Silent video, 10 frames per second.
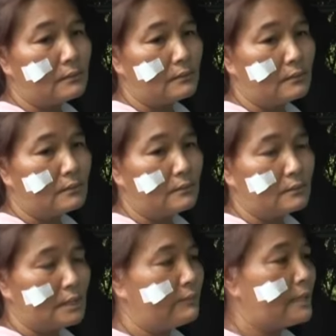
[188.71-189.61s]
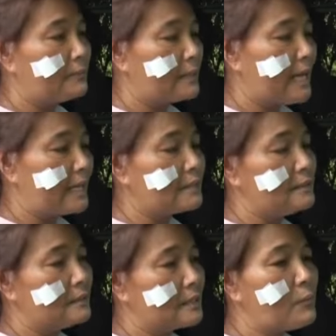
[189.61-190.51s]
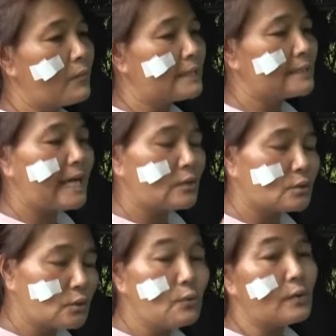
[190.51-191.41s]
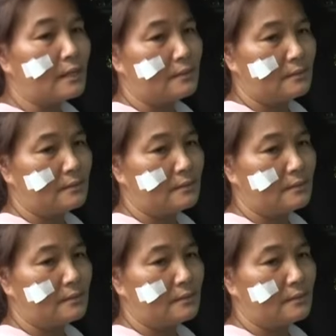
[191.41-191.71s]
อืมแต่ว่าปัญหาคือเขาบอกว่าถ้ารถตู้อะ